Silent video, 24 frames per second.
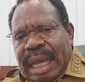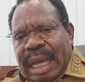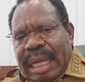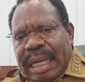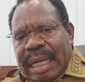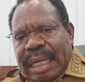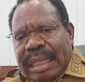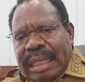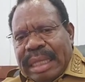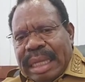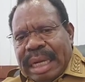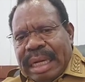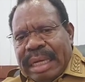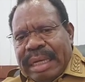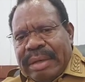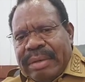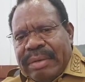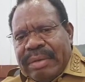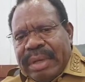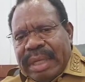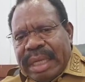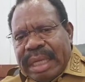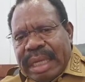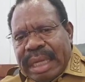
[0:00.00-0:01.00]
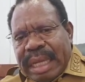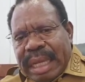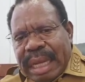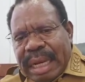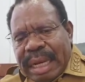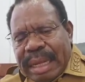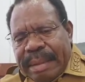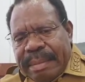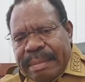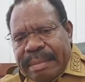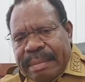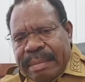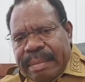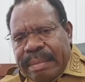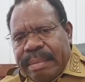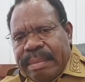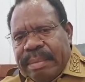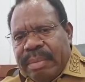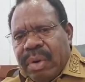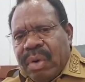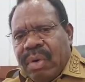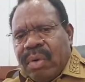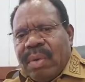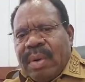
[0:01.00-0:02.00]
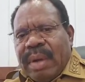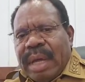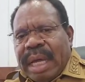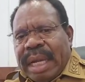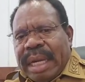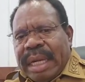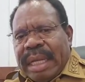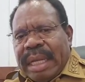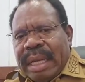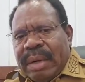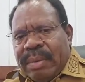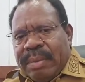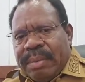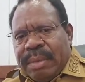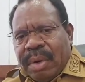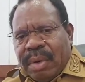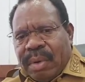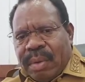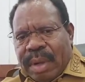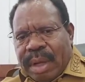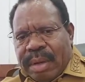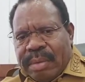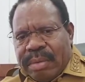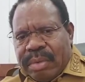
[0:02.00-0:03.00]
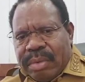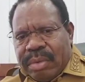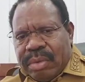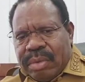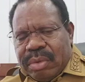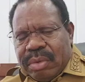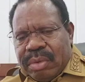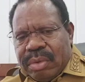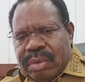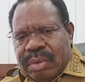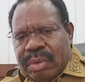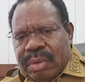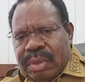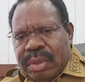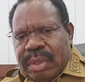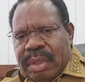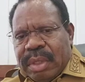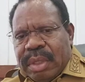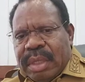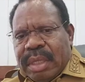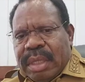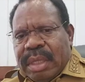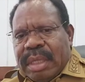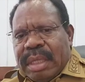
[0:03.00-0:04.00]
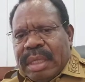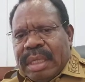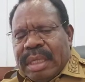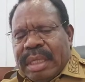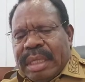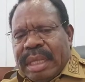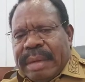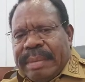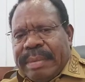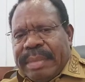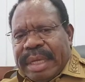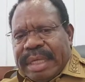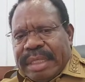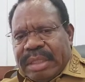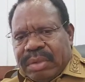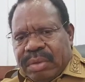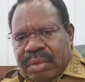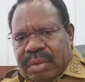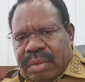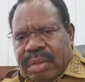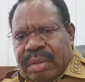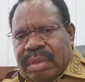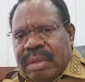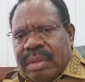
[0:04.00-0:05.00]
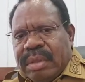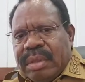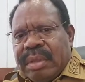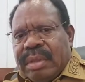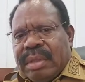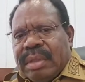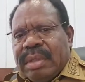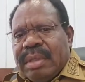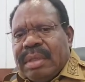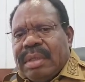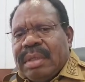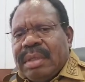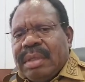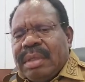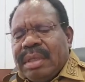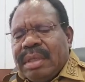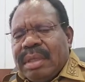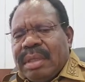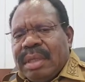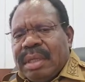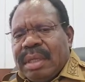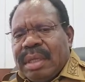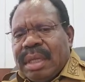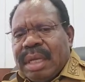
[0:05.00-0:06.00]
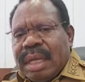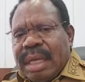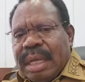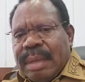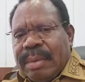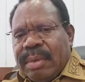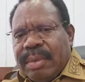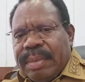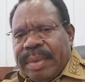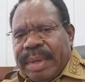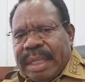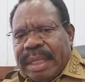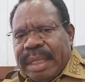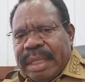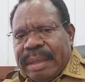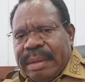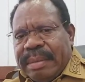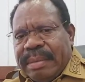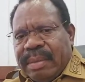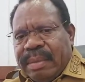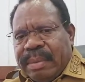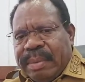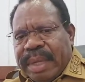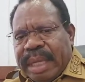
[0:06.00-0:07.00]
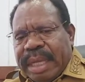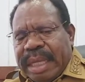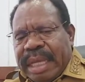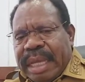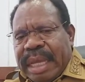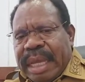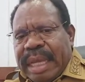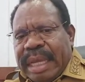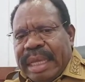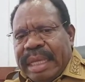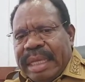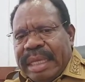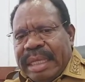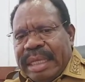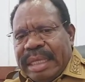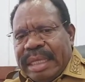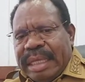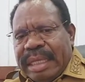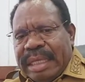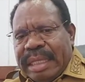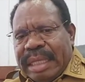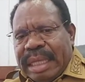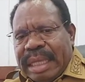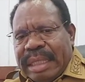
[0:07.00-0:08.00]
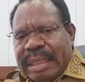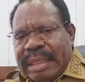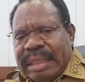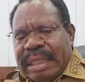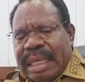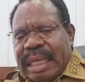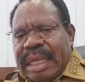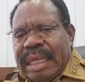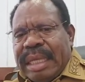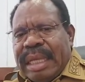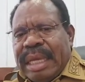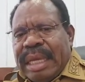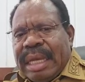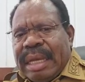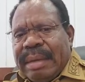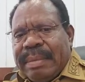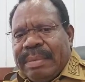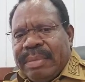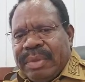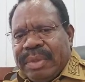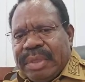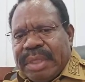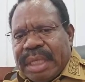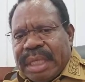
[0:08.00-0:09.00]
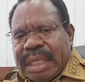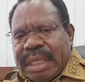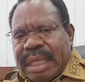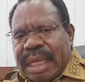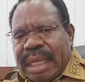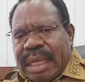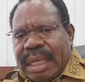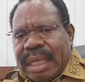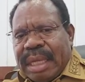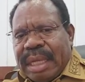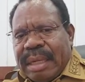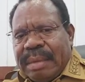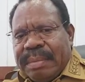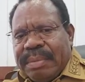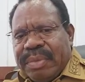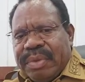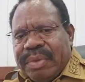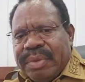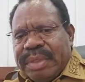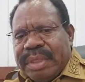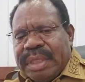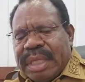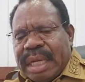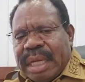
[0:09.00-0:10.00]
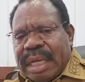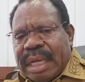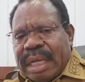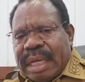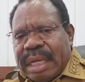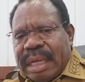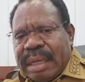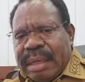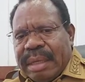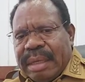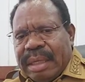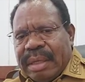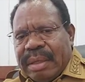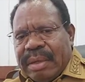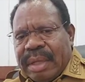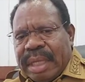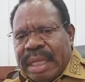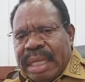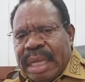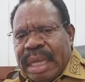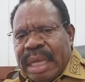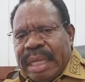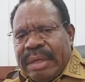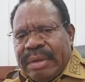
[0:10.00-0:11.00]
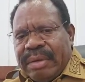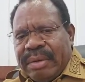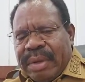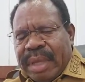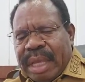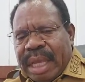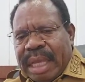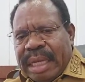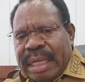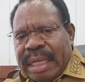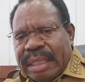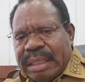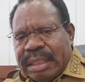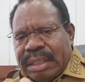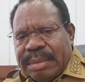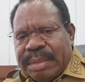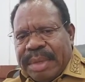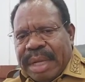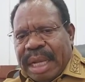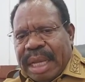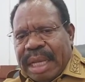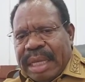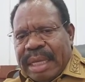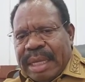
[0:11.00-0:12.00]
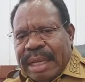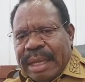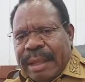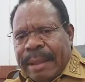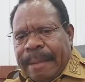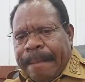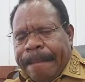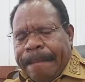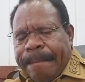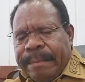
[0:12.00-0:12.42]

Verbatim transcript: ada terlindungi di dalam blok, areal Blok Wabu. Termasuk Kabupaten Paniai, Intan Jaya, Puncak Jaya, dan Puncak, Doyai, Dogyai, dan sebagainya.